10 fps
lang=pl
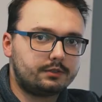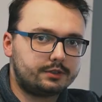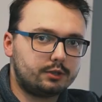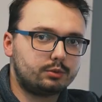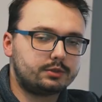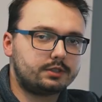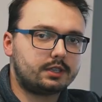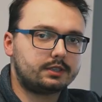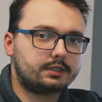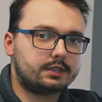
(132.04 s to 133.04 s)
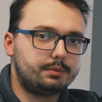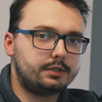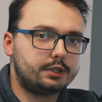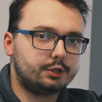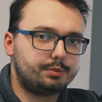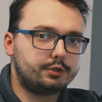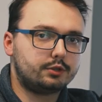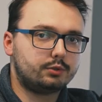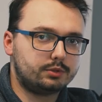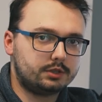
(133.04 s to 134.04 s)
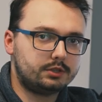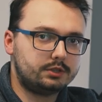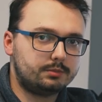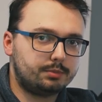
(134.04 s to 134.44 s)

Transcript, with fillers: W celu uzyskania stabilnych i płynnych ujęć